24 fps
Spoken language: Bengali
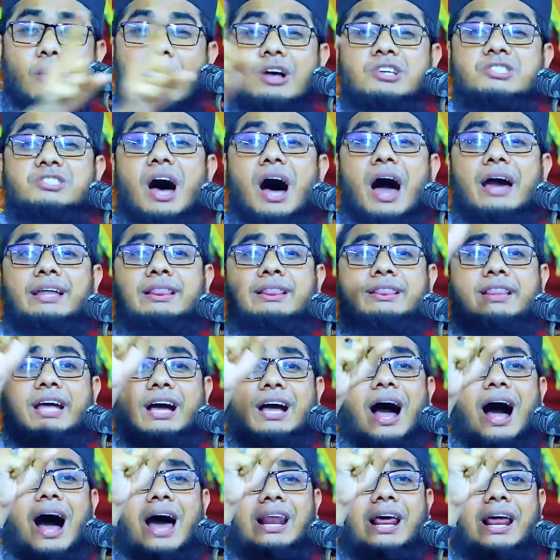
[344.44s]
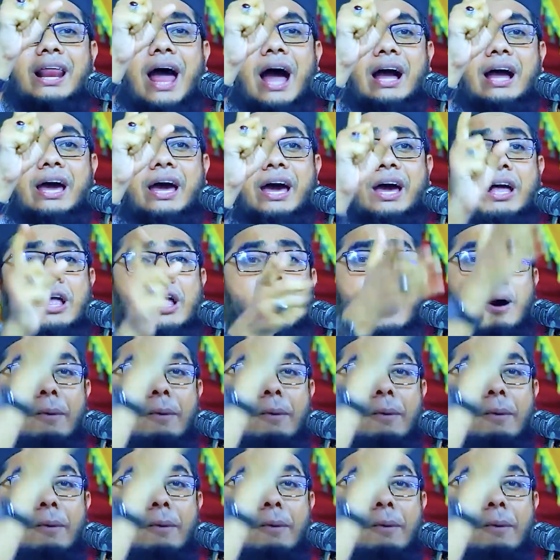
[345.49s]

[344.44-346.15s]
দরওয়াজা ইন্তেকালের আগে